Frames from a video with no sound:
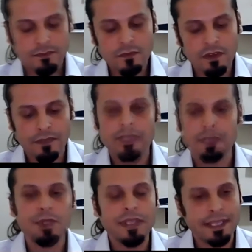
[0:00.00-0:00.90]
Fakat bu
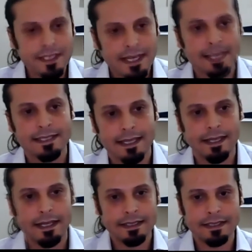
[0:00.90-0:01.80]
yeni cihazlarla
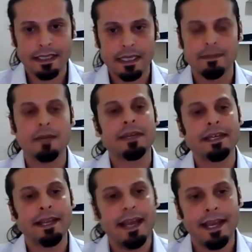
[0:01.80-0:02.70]
artık tamamıyla
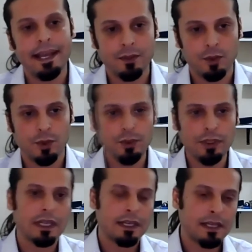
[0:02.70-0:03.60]
her gün
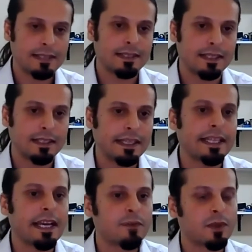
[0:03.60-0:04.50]
hastanın
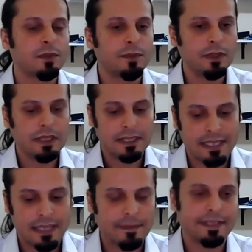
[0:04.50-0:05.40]
tedavi volümü
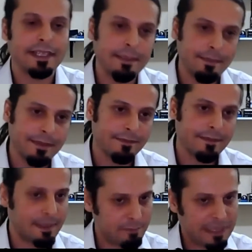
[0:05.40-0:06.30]
sabitlenip
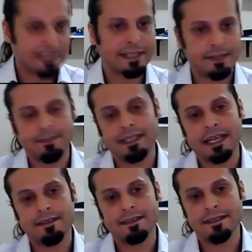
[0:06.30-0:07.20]
ve belirlenip
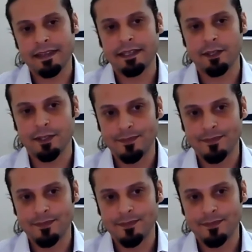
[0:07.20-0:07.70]
tedavisi veriliyor.